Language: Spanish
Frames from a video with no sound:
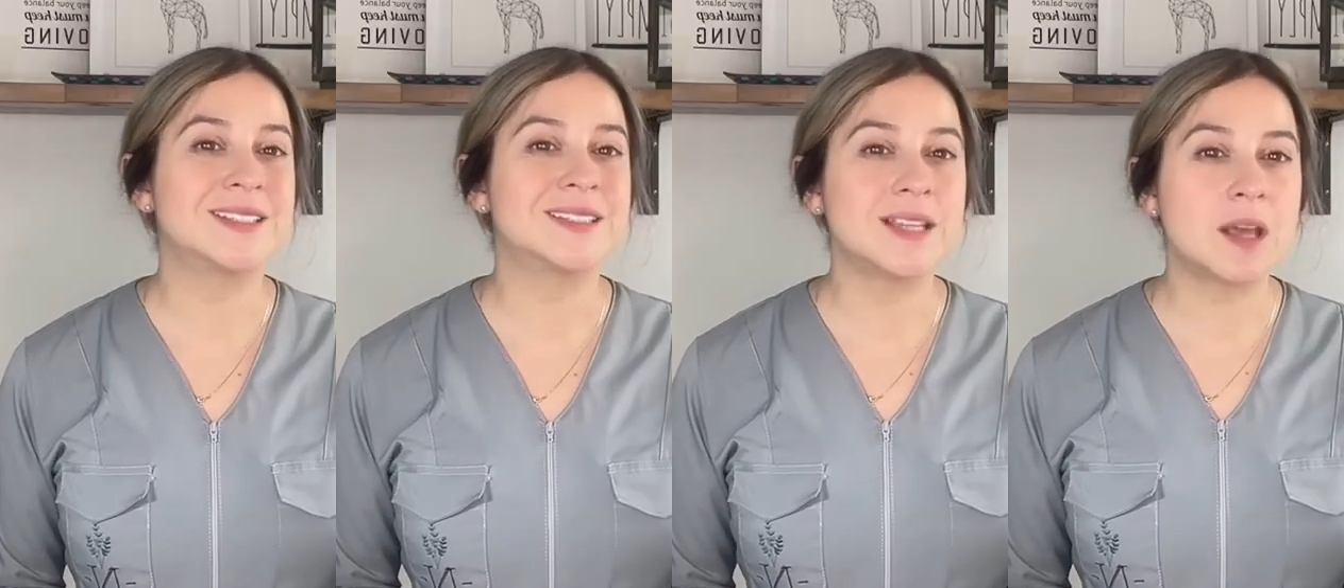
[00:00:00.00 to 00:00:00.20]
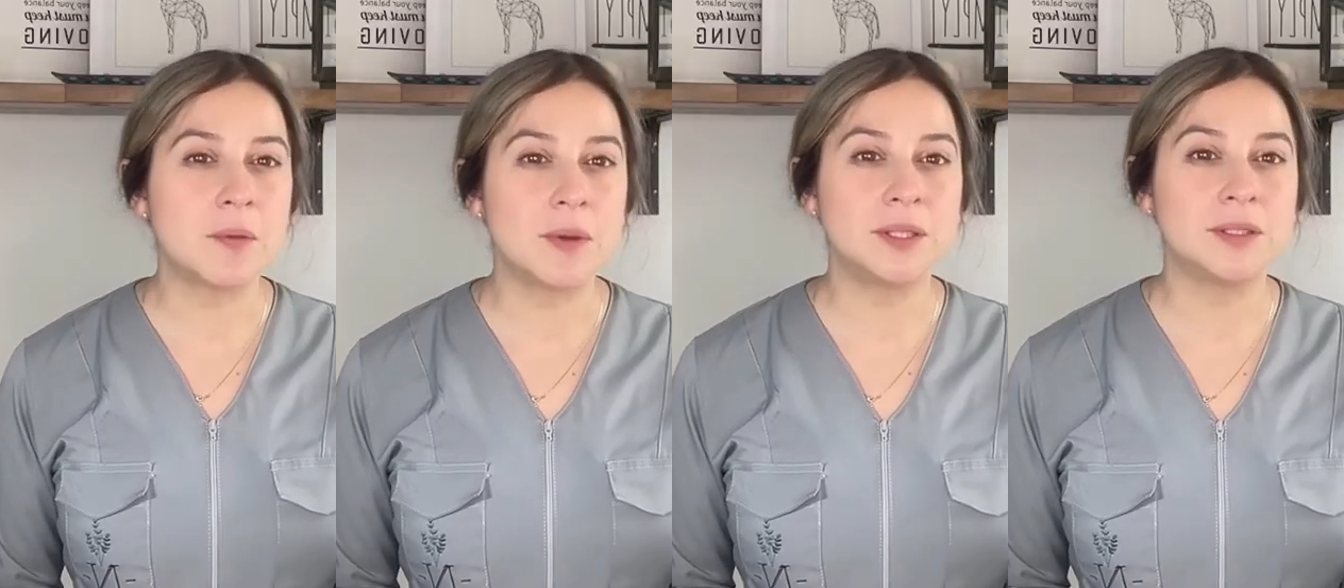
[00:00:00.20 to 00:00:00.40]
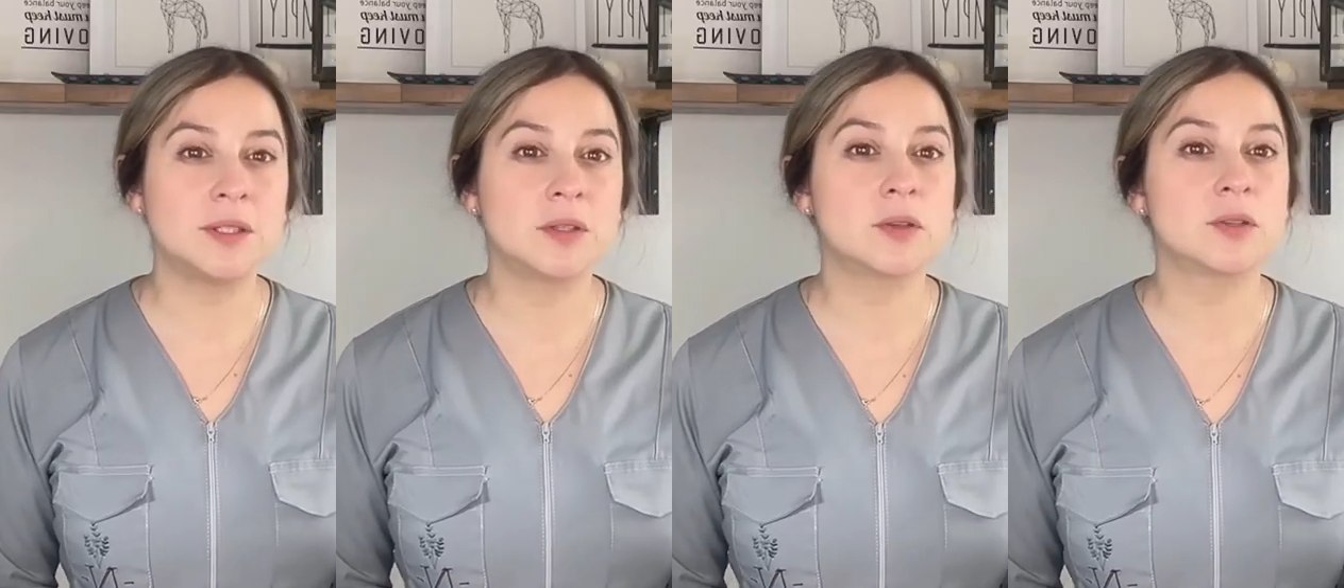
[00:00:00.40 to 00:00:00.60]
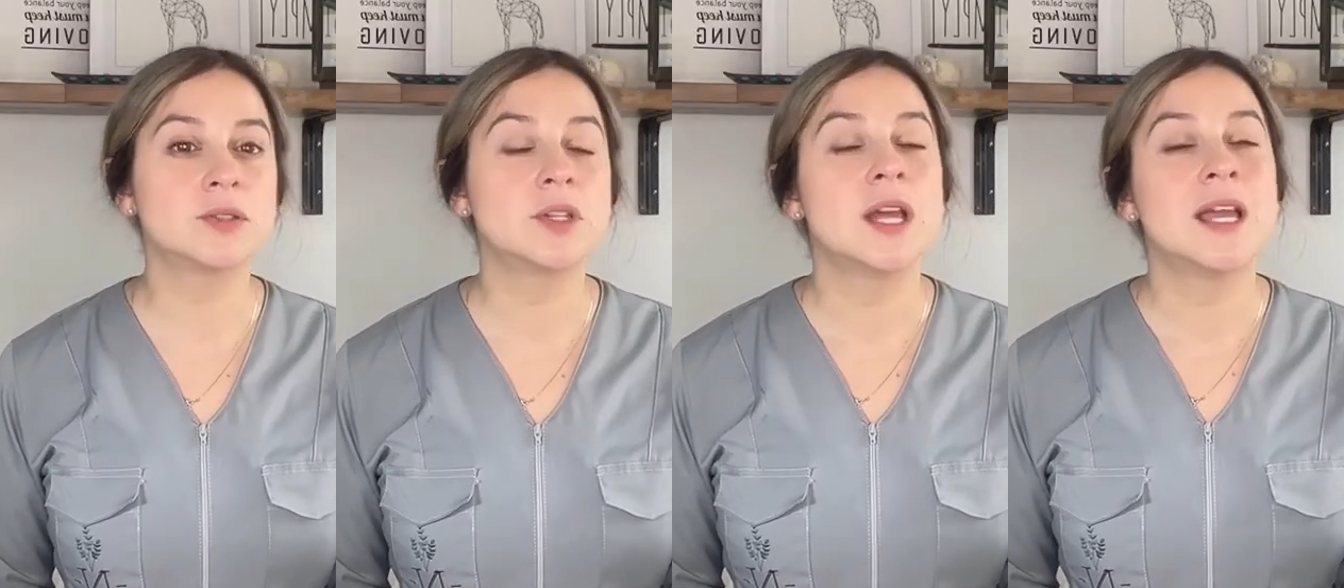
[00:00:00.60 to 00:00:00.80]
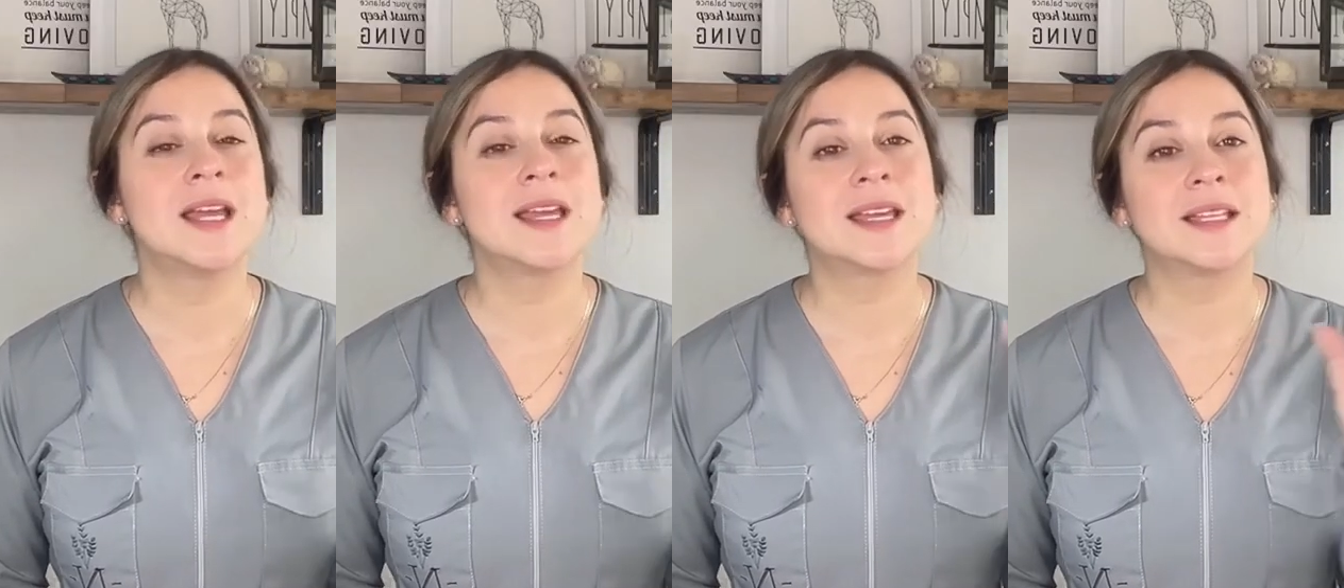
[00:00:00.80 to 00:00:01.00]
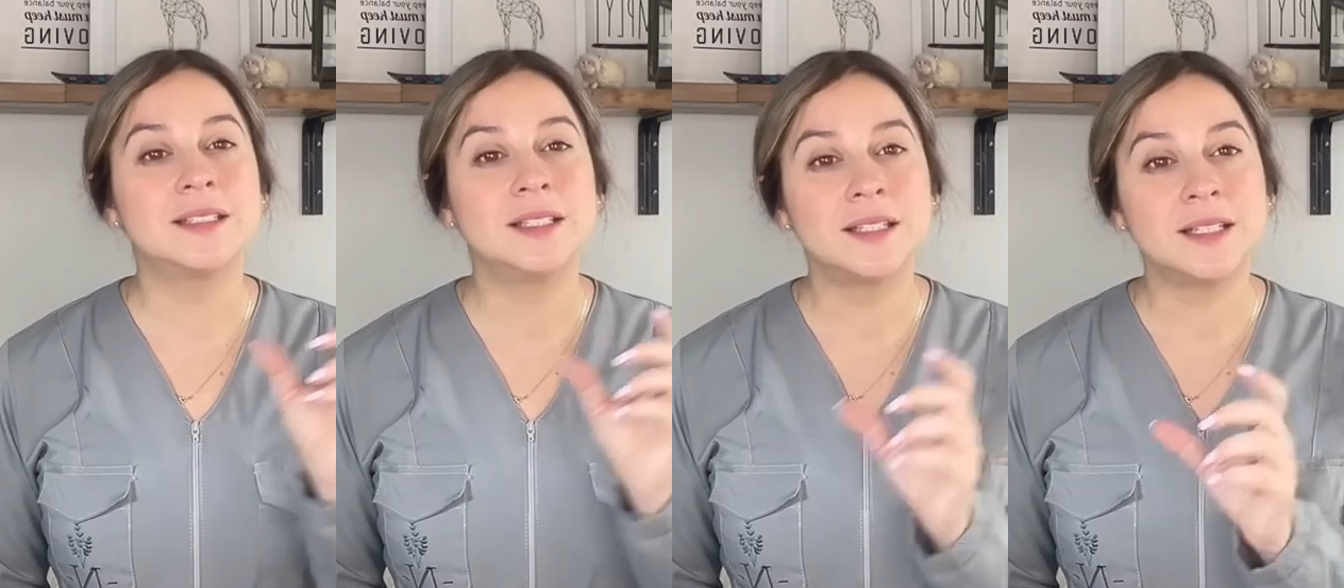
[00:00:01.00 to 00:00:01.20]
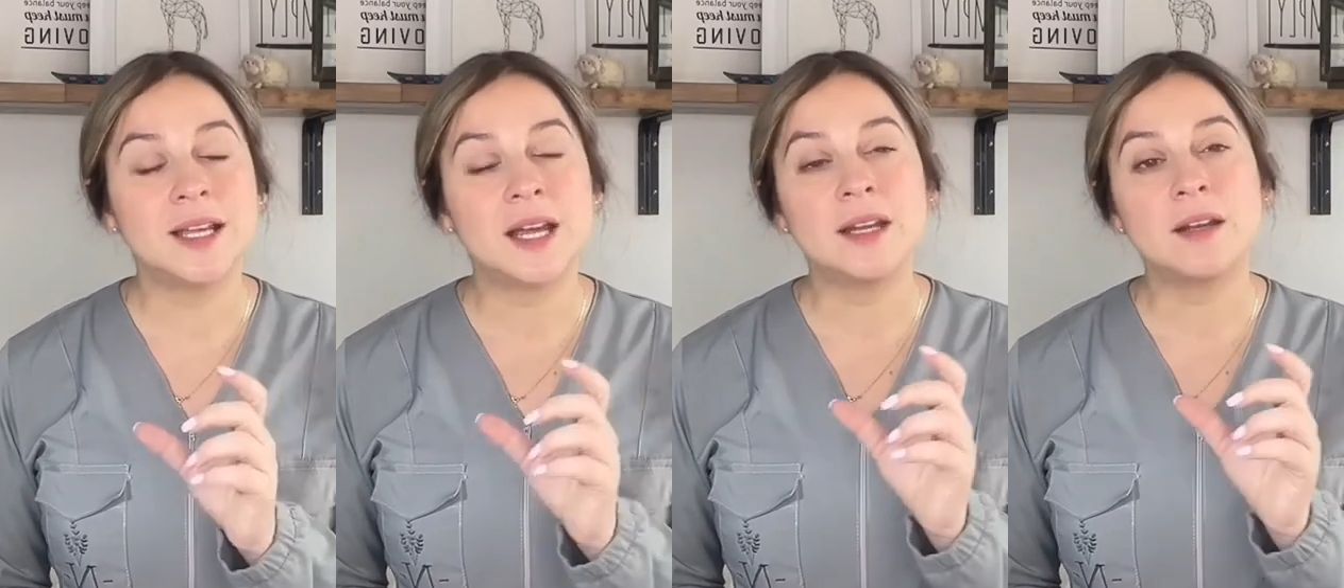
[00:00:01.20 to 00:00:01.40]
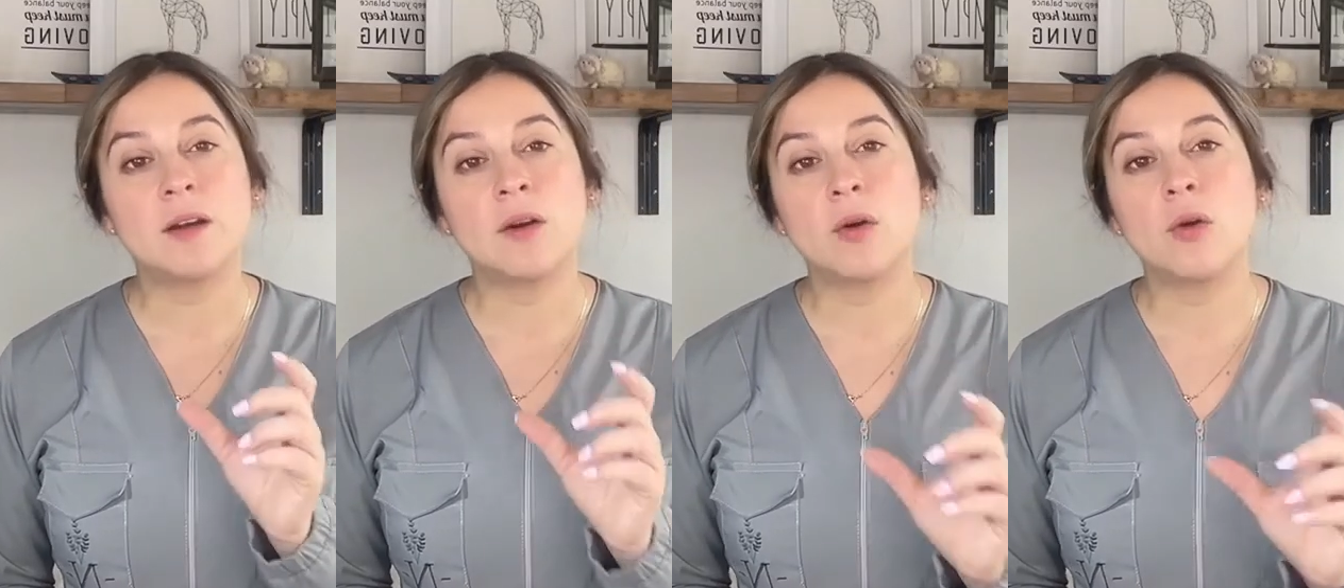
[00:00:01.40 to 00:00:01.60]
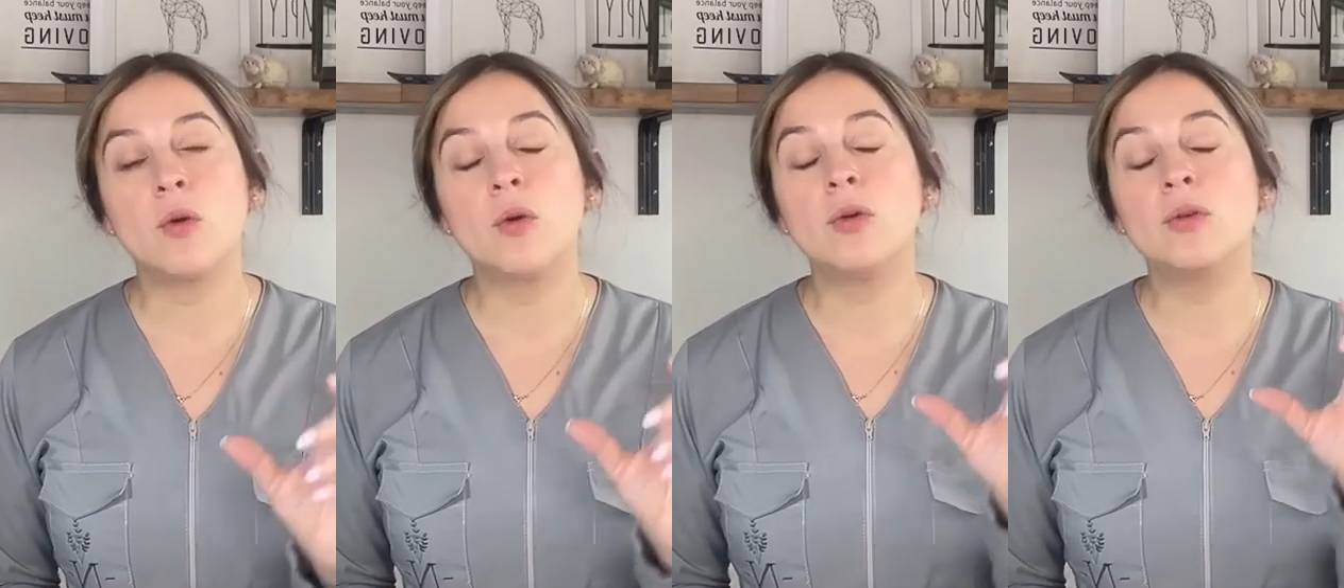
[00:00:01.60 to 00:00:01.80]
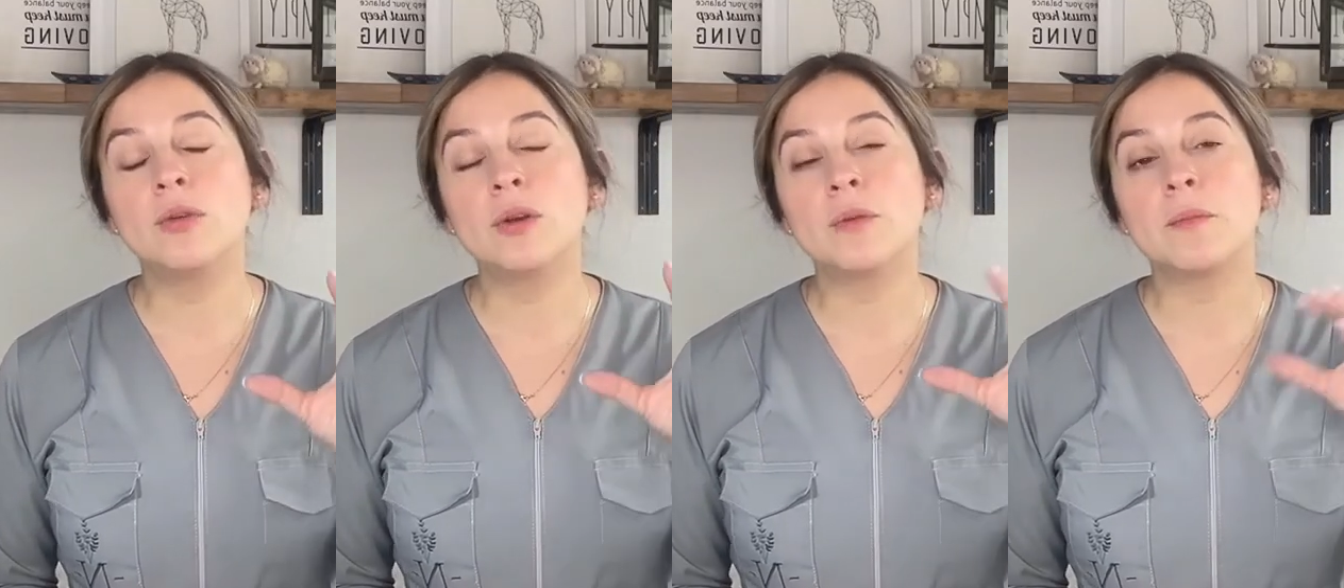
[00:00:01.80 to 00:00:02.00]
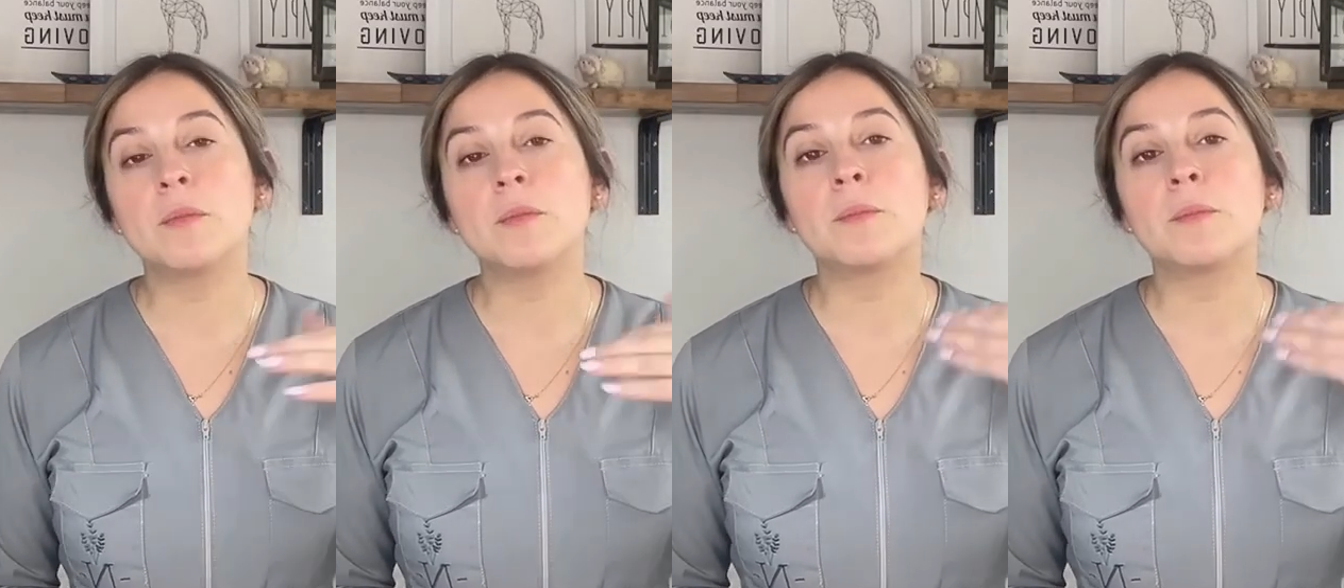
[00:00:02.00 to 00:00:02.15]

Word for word: diabéticos que tenían un